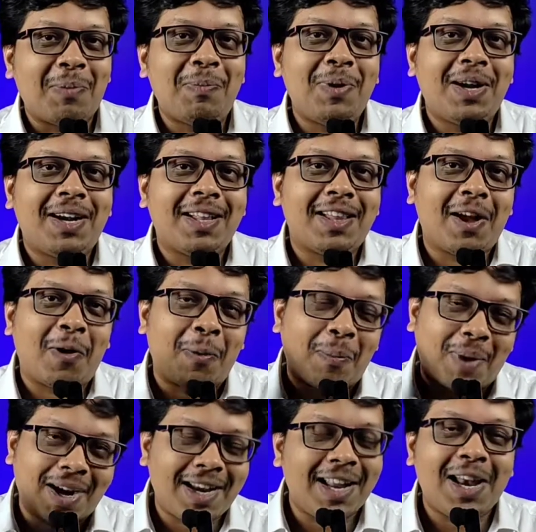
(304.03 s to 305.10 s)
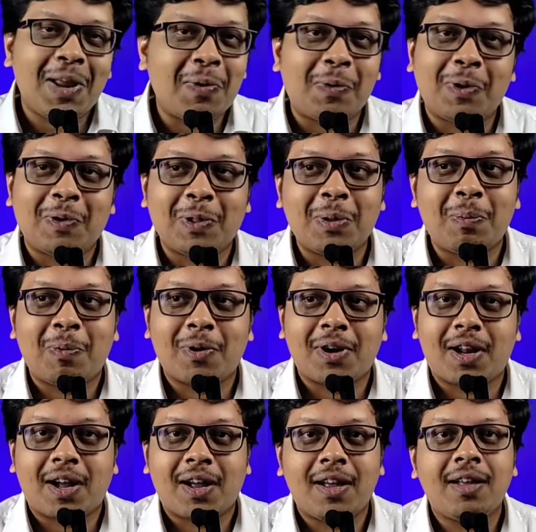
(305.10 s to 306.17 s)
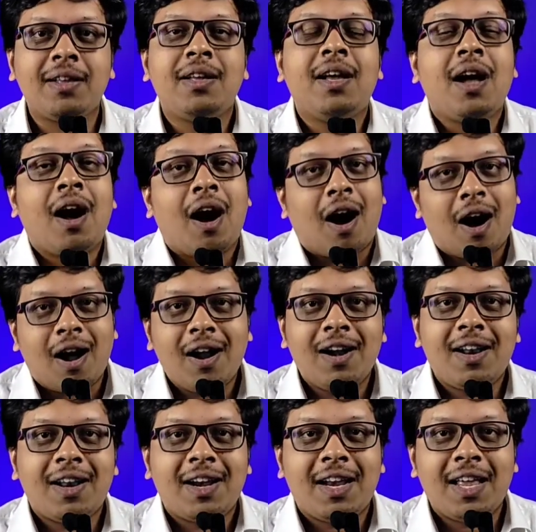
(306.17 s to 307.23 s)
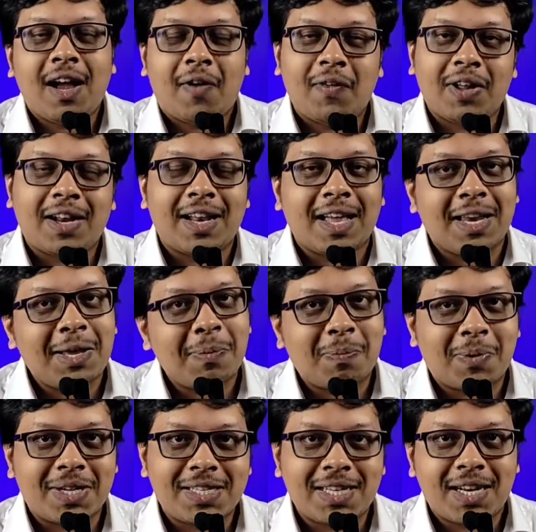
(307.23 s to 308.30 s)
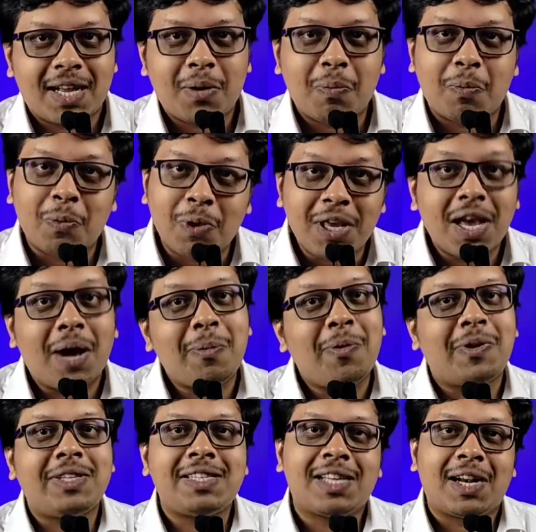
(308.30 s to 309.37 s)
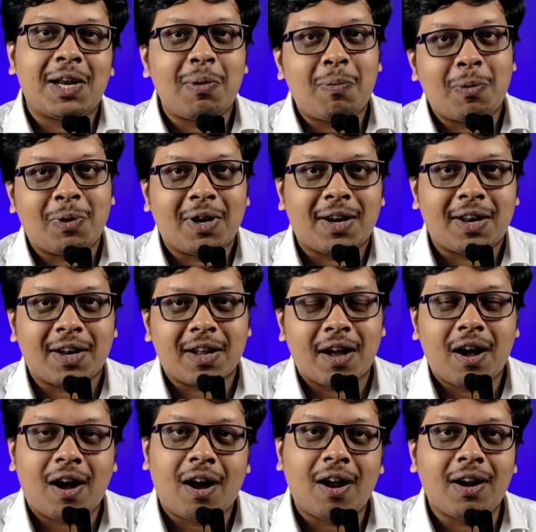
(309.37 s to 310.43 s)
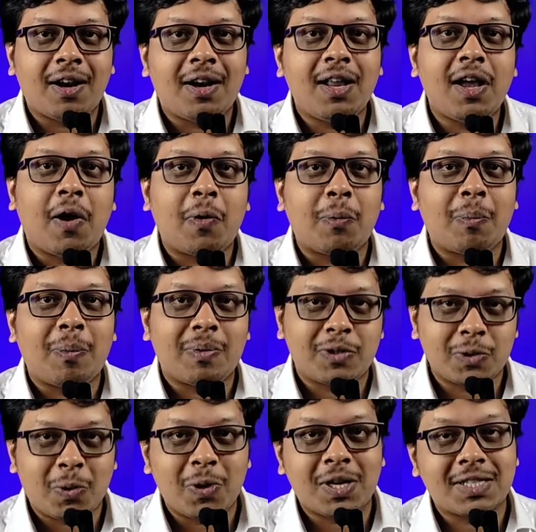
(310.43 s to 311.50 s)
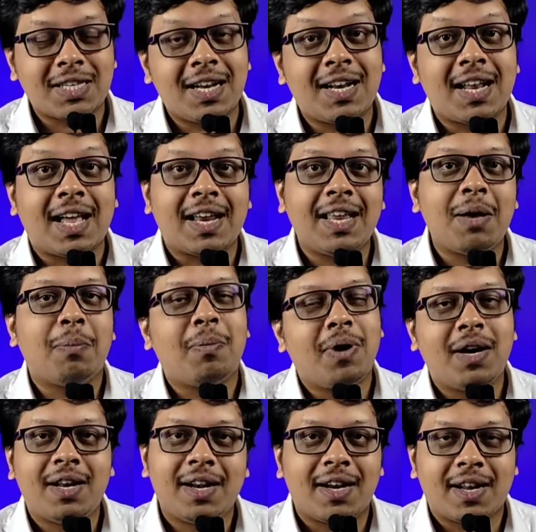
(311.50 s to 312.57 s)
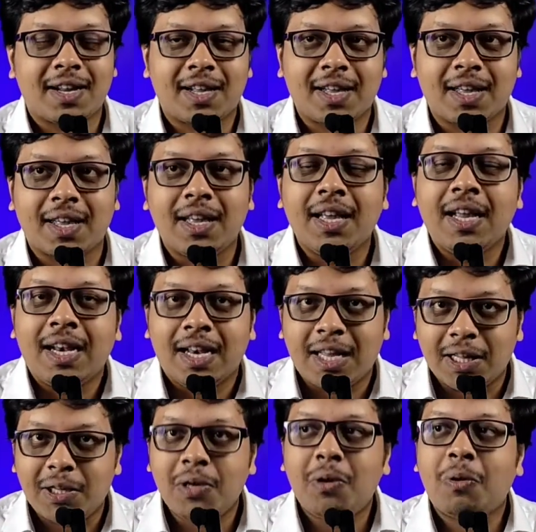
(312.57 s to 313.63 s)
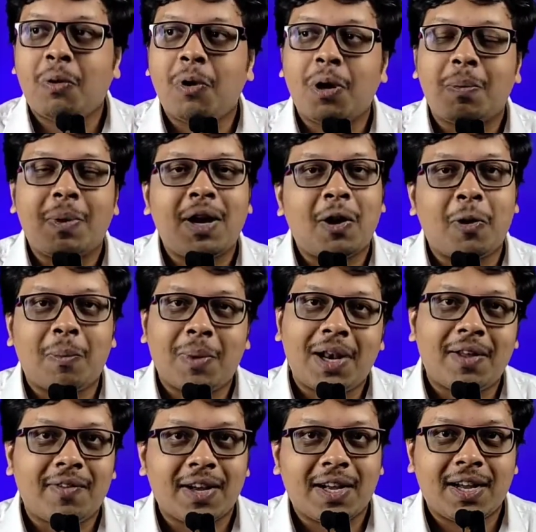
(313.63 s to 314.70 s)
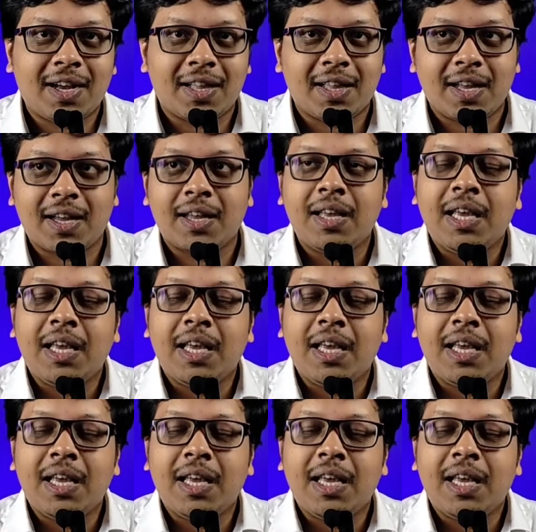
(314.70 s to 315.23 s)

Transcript: க்ளப்பை எடுத்து அவன் மண்டையிலே ஒன்று வந்து போடுறாங்க ஆல்ரெடி அவனுக்கு நிறைய பிரச்சனை முடியாமல் வந்து சண்டை போட்டுட்ருக்கான் ஆல்ரெடி அவன் ஷோல்டர்ஸில் நிறைய பேர்டன் இருக்குது நீ இதையும் கொண்டு போய்ட்டு அவன் மேலே வைக்காத